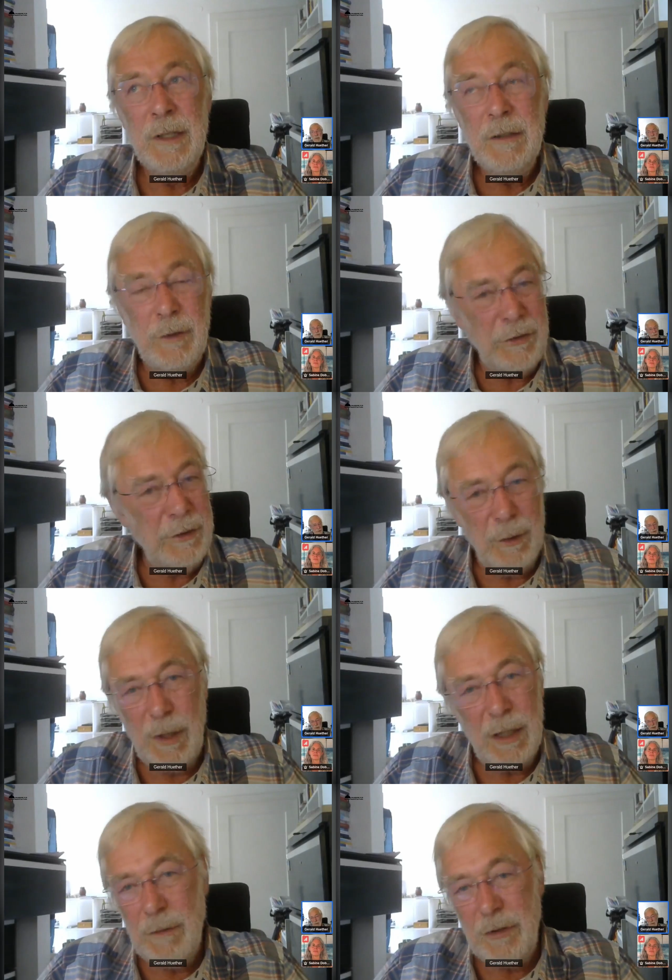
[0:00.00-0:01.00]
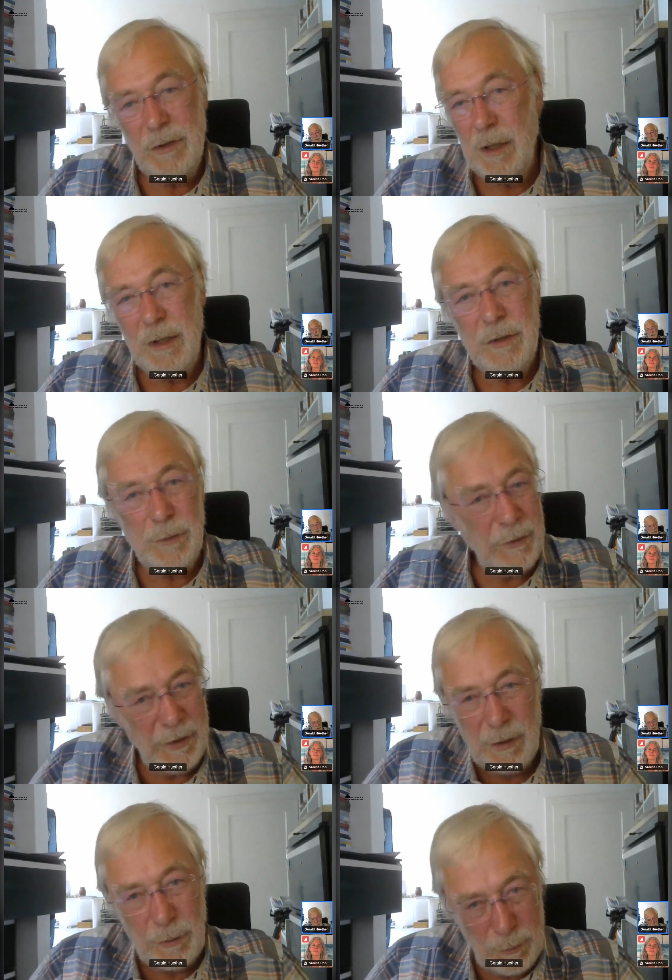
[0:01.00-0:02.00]
was sie normalerweise gar nicht von
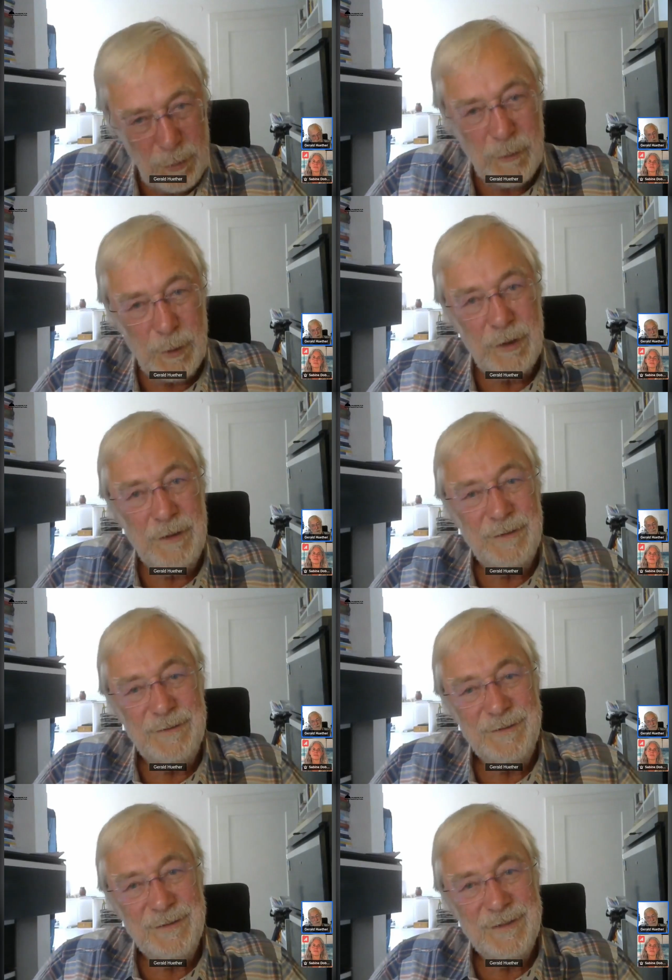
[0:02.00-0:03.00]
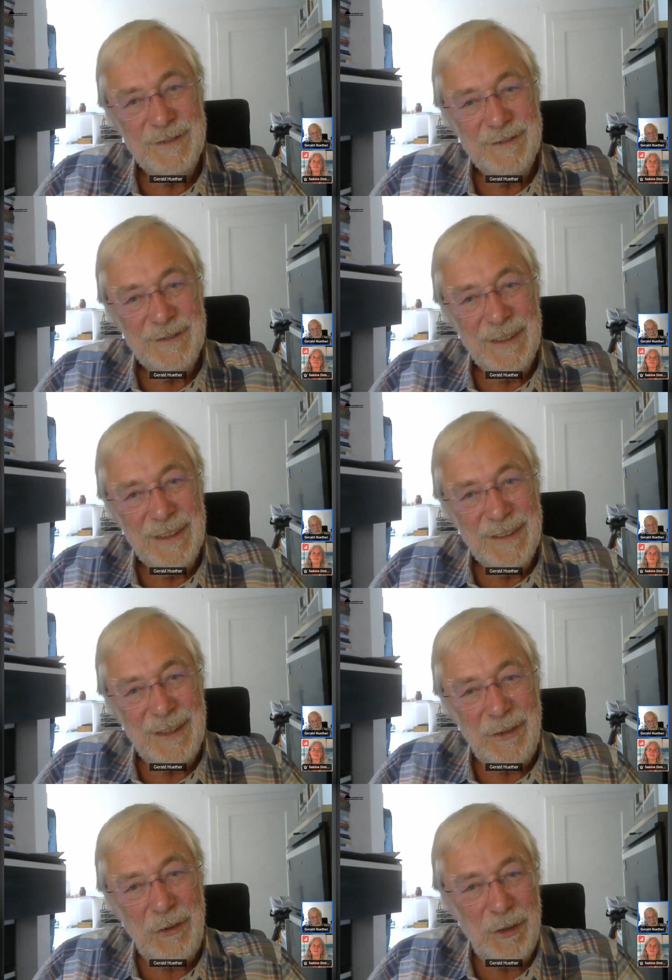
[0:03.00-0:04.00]
sich aus tun würden.
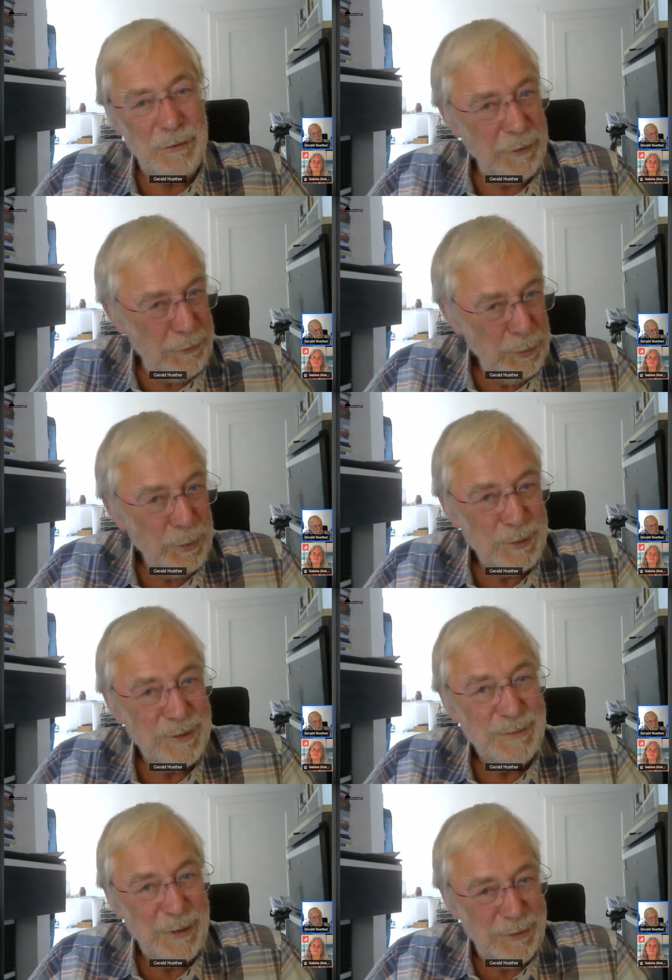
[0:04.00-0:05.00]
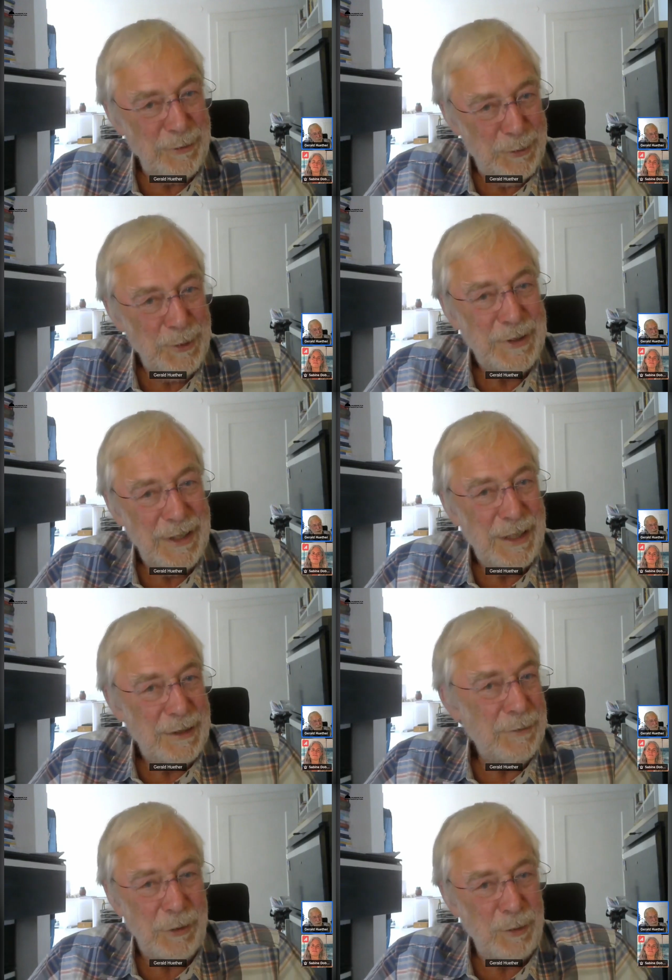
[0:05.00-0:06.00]
Das ist ja Verführung. Man verführt den,
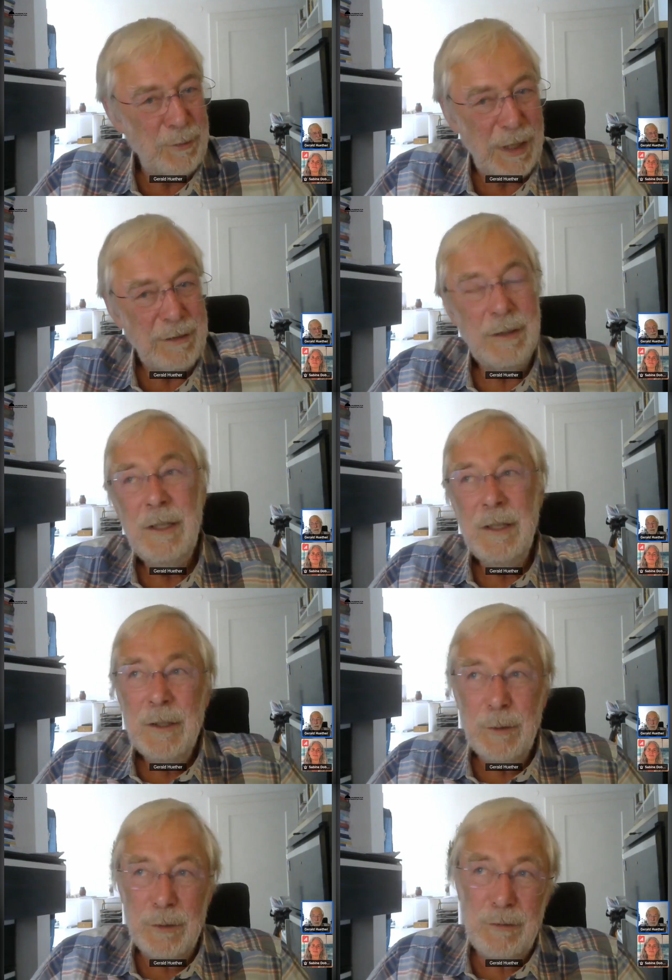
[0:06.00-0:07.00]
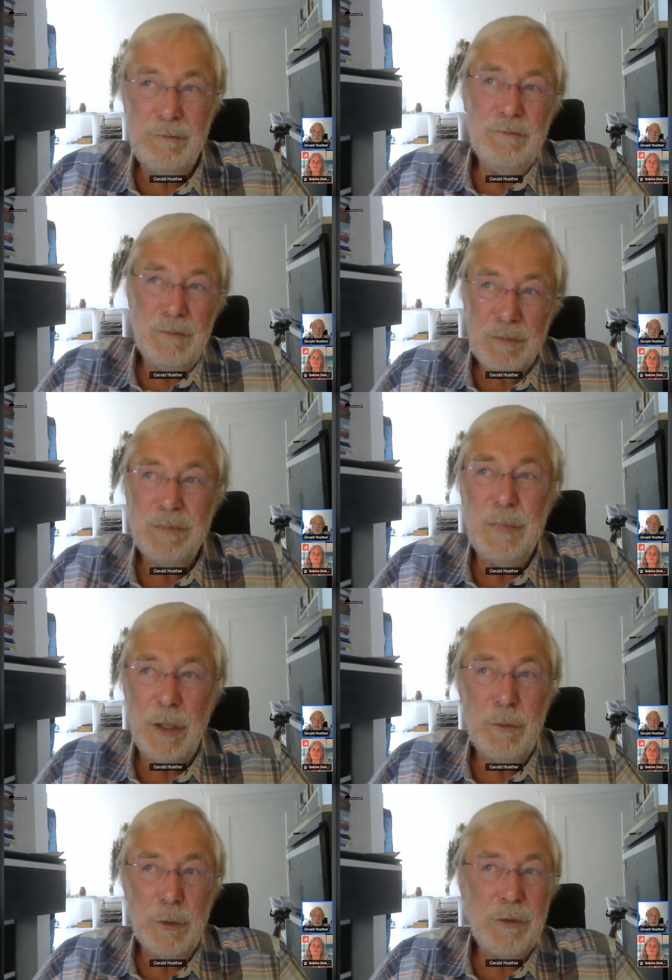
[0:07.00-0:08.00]
etwas zu machen. Und
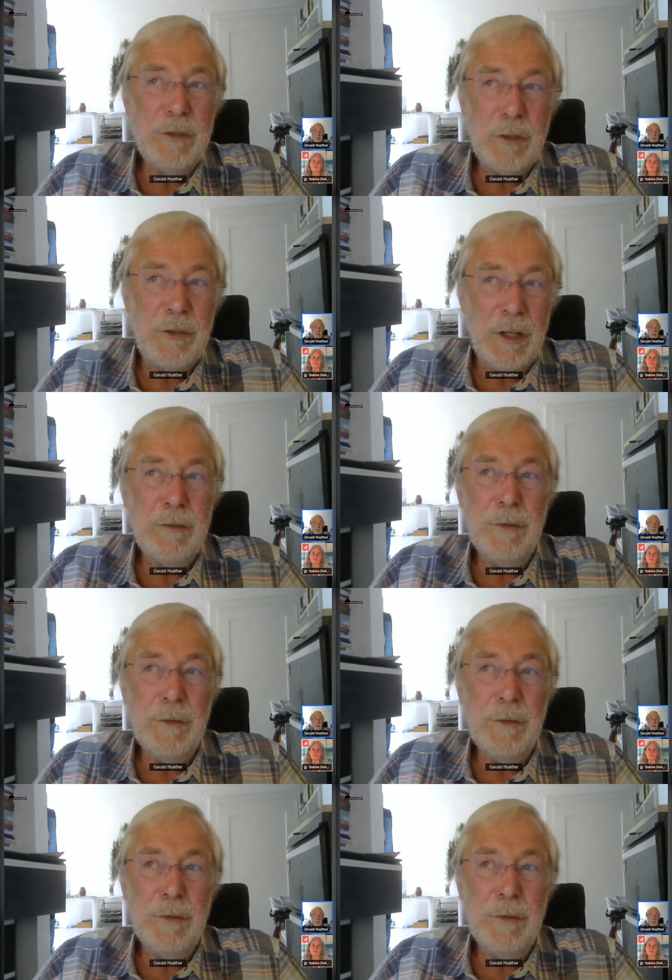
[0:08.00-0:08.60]
dann wird es interessant,